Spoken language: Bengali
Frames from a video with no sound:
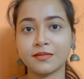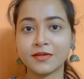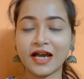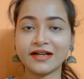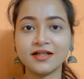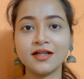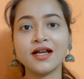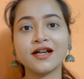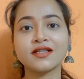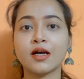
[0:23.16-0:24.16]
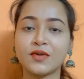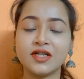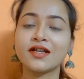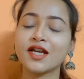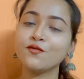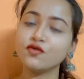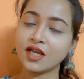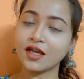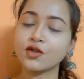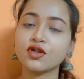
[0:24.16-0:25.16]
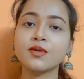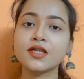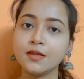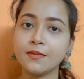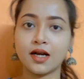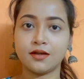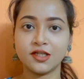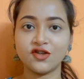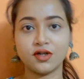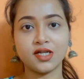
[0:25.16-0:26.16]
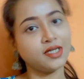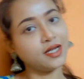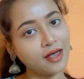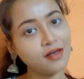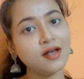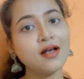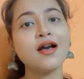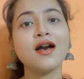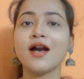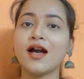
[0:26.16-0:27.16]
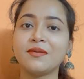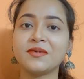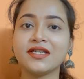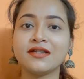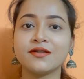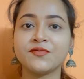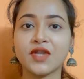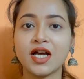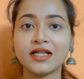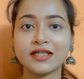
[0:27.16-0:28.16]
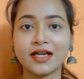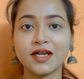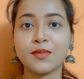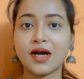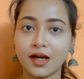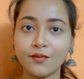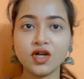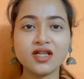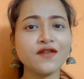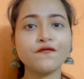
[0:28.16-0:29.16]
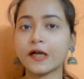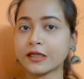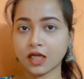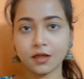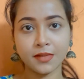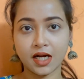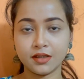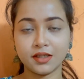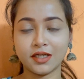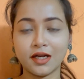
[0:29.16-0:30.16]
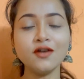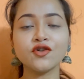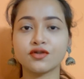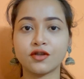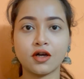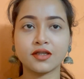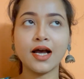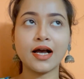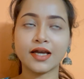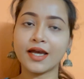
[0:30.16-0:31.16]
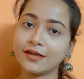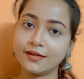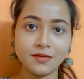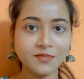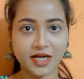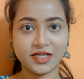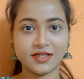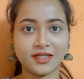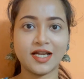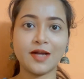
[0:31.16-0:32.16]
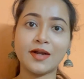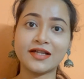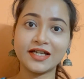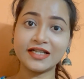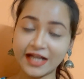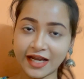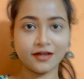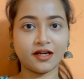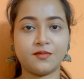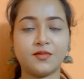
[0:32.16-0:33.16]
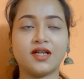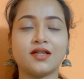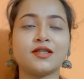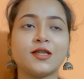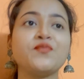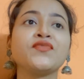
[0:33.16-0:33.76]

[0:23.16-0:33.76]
টাইটেল আর থামনেল দেখে বুঝেই গেছো আমি কি বানাতে চলেছি হ্যাঁ আমি আজকে বানাবো আজকে ফার্স্ট টাইম বানাচ্ছি না সত্যি কথা আগে একদিন বানিয়েছিলাম আজকে সেকেন্ড টাইম বানাচ্ছি